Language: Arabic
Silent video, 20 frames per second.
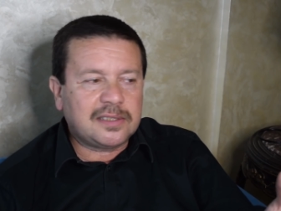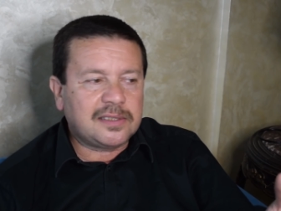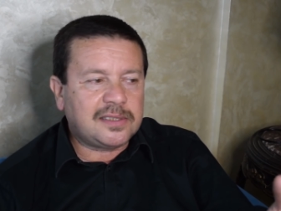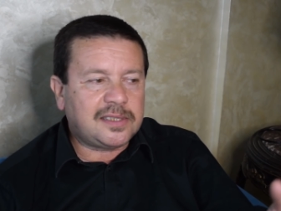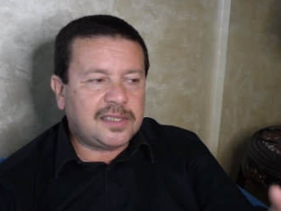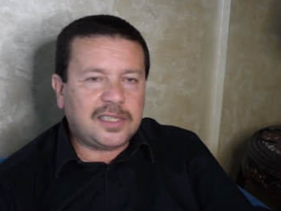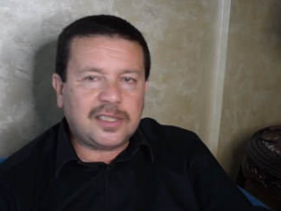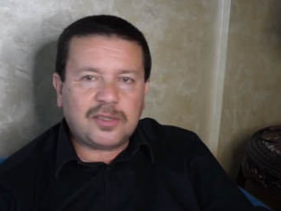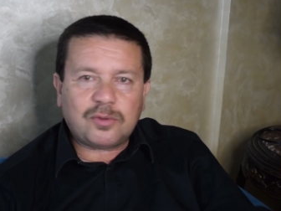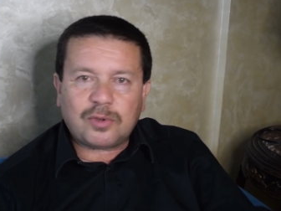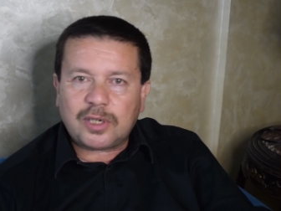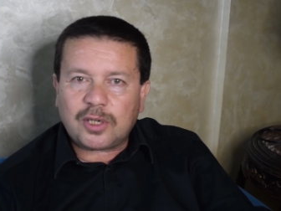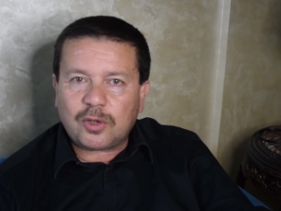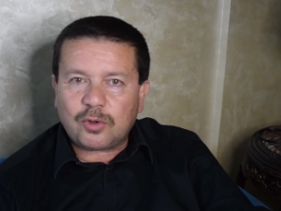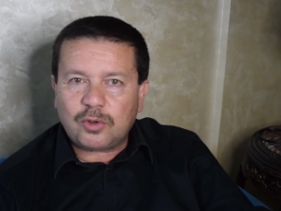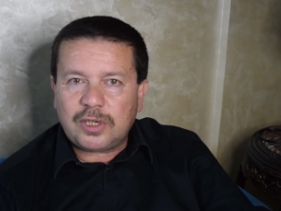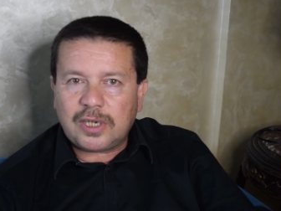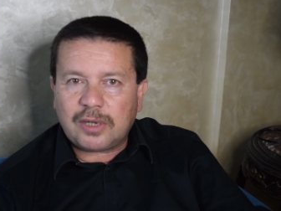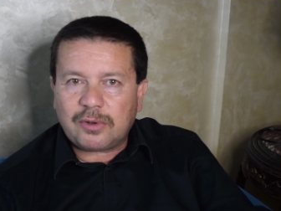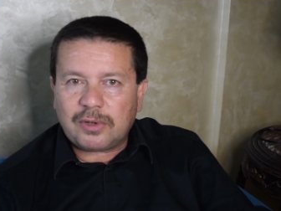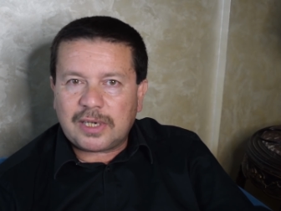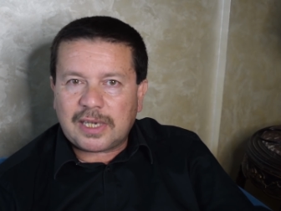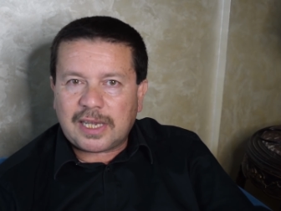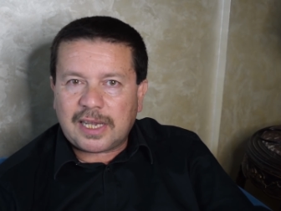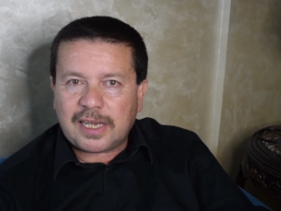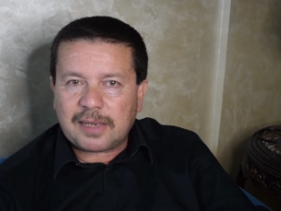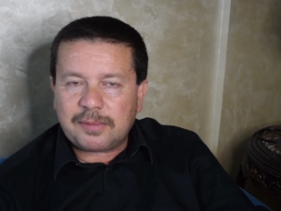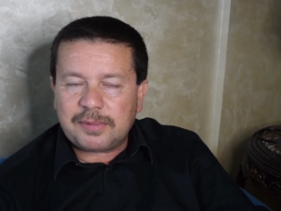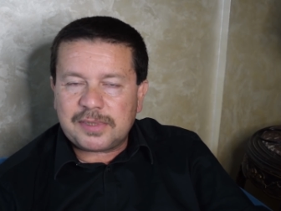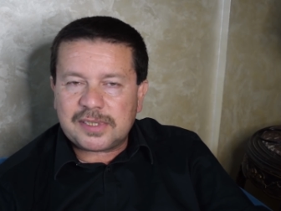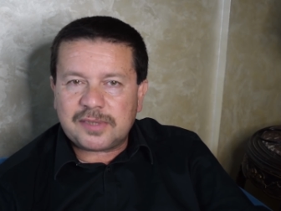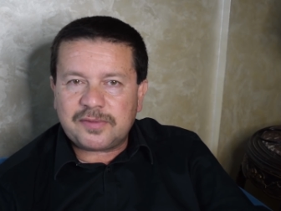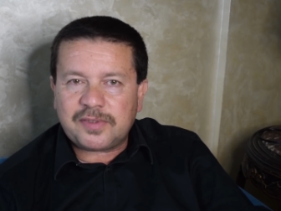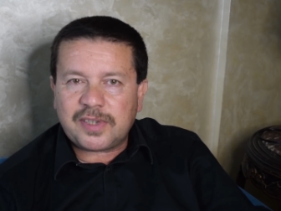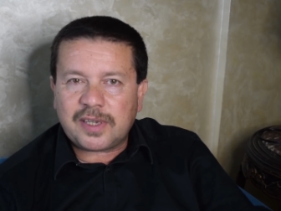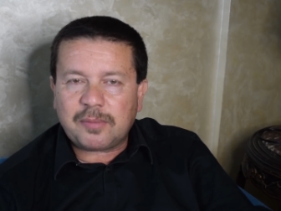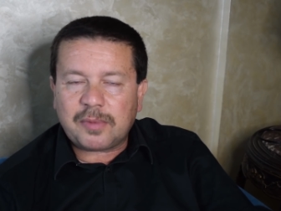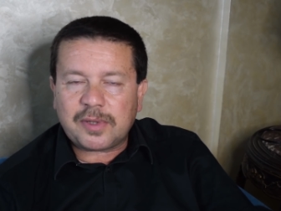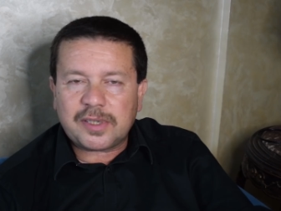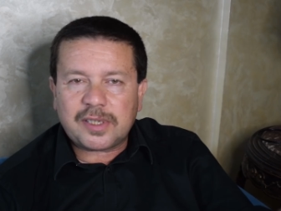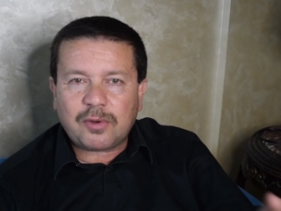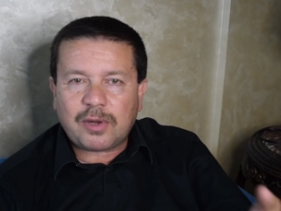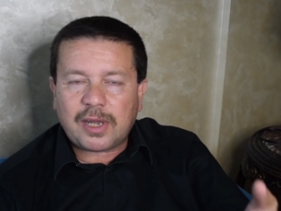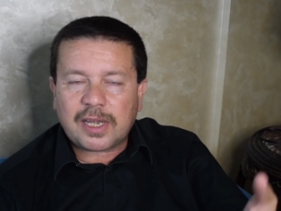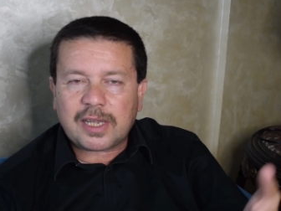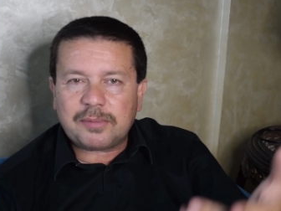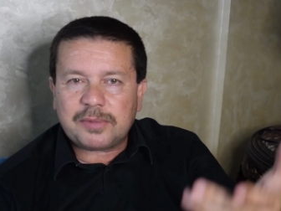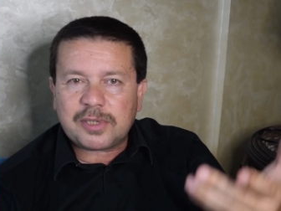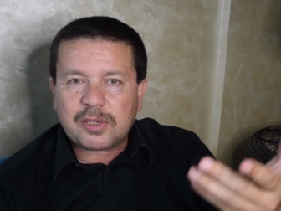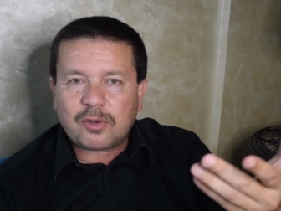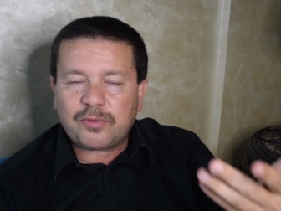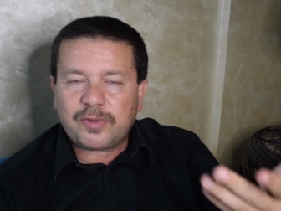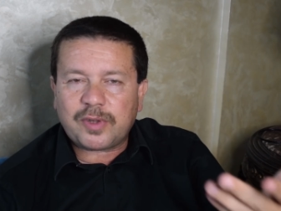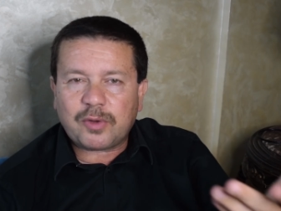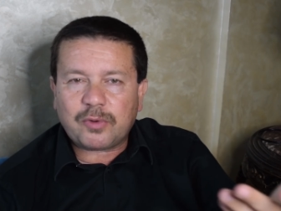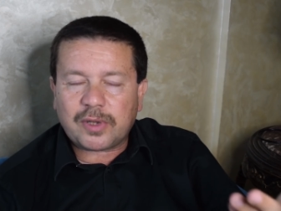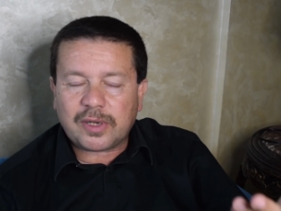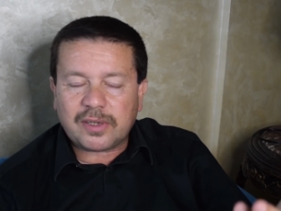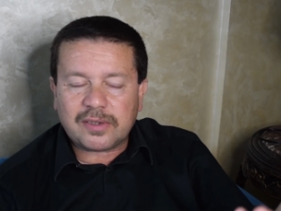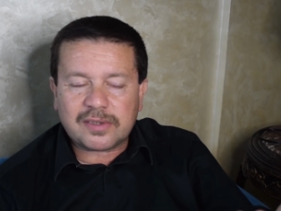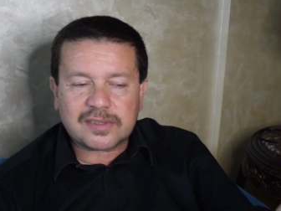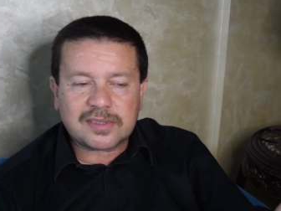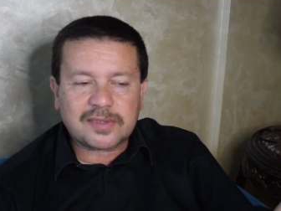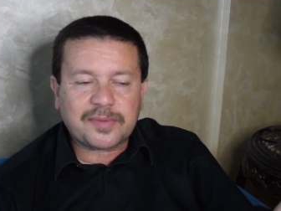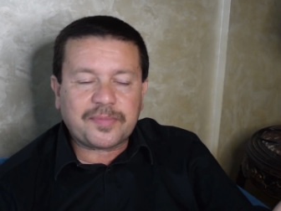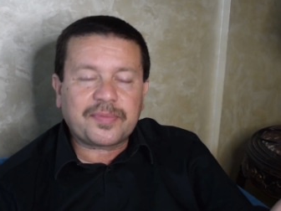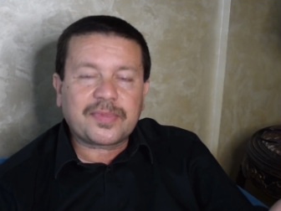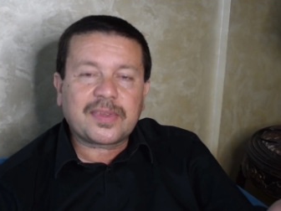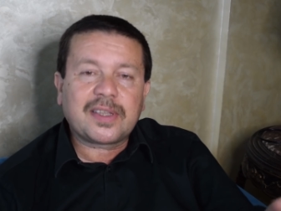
زير ولا قله ولا حاجه بيسقي فيها الميه وحاجه بياكل فيها وخلاص